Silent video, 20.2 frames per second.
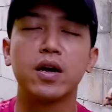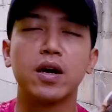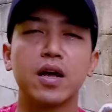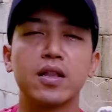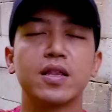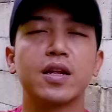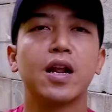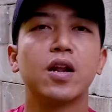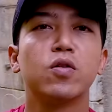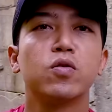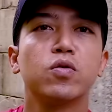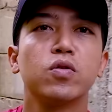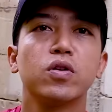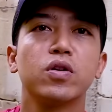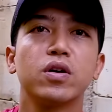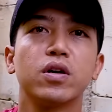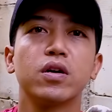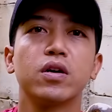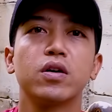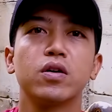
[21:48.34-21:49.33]
udah nggak terlalu
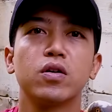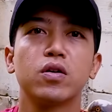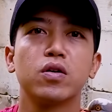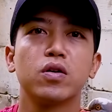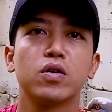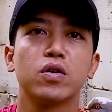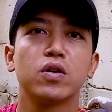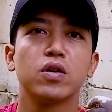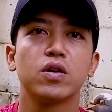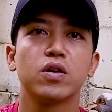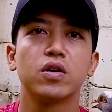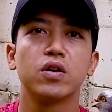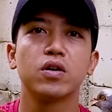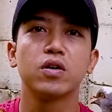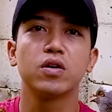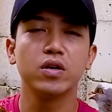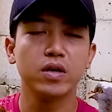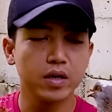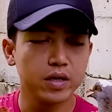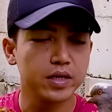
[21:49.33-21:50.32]

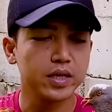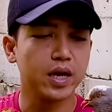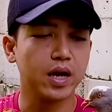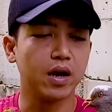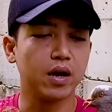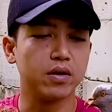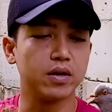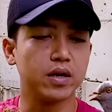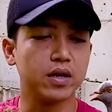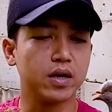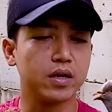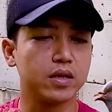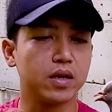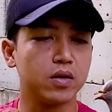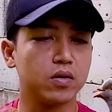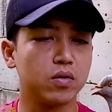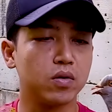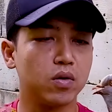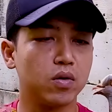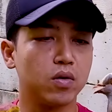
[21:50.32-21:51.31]
iya udah nggak
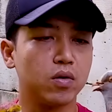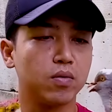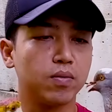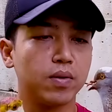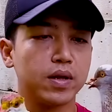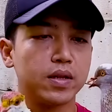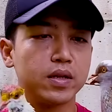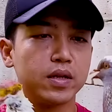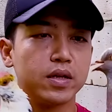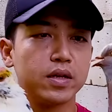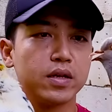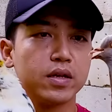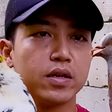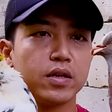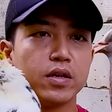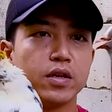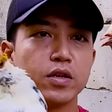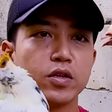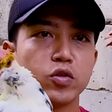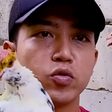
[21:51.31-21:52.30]
terlalu kuat
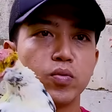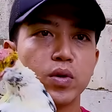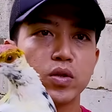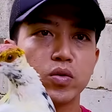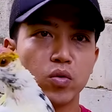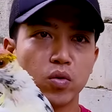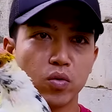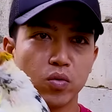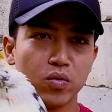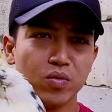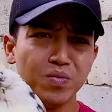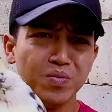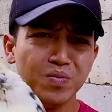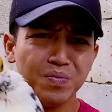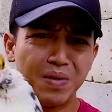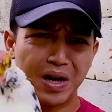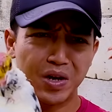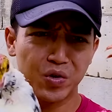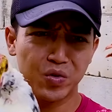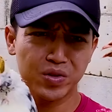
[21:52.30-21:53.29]
cuma tuh
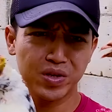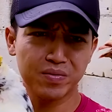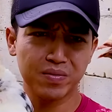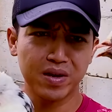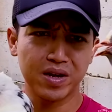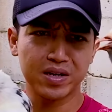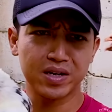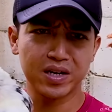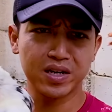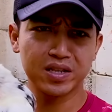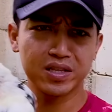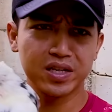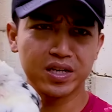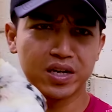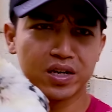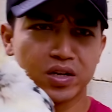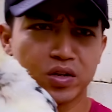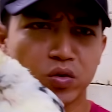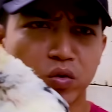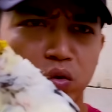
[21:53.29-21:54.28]
paruhnya pak deketin